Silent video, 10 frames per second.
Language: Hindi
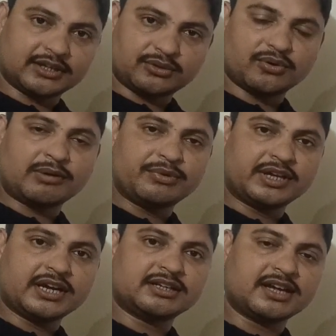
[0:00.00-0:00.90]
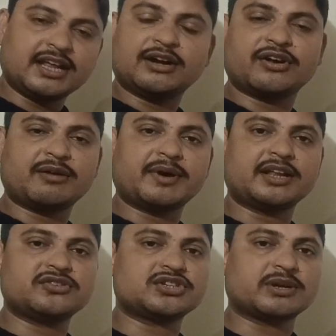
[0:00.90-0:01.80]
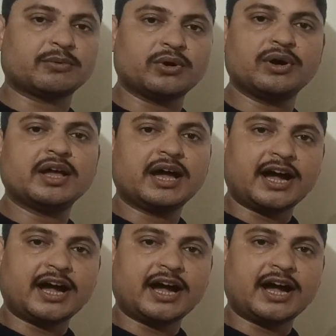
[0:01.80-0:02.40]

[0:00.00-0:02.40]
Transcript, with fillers: के थ्रू कम्युनिकेट करेगा और हमारे सिस्टम को